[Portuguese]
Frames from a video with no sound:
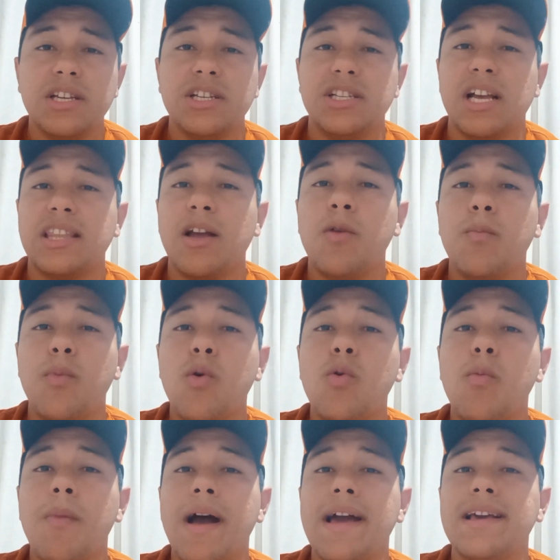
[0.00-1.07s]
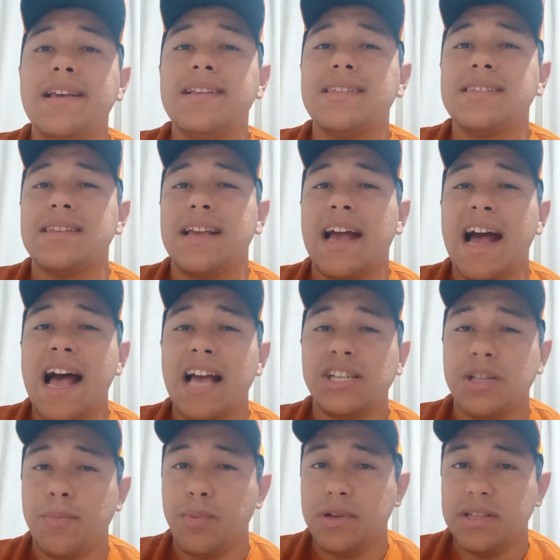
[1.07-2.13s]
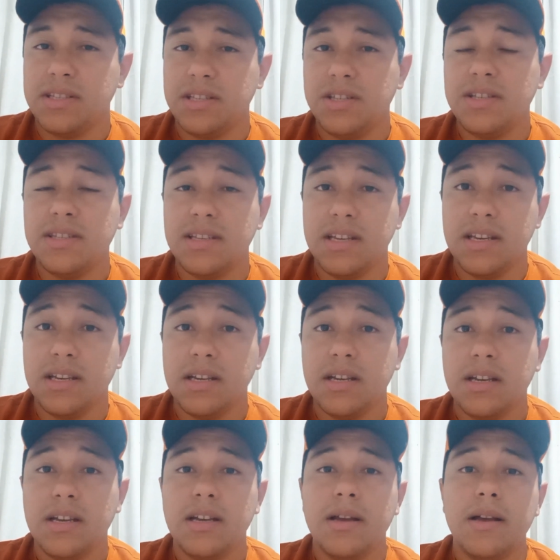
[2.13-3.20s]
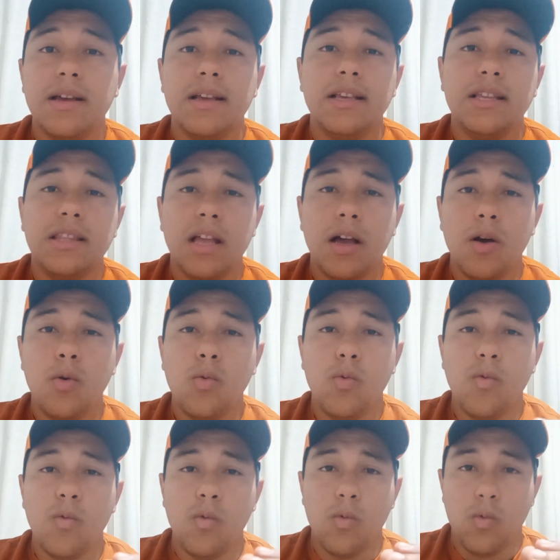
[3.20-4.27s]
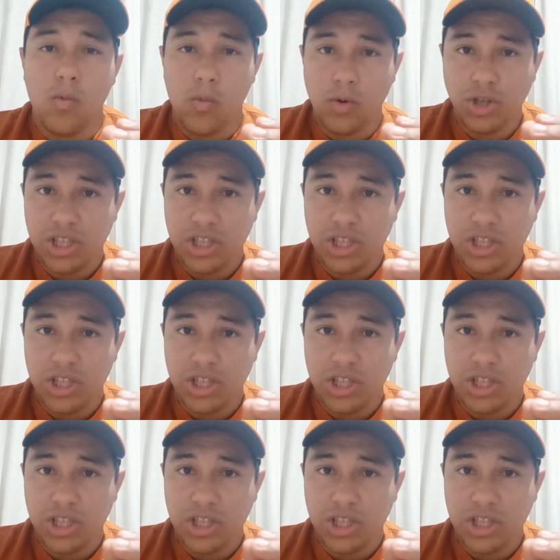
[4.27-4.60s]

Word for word: já está um pouco mais gasta, por assim dizer. Então, o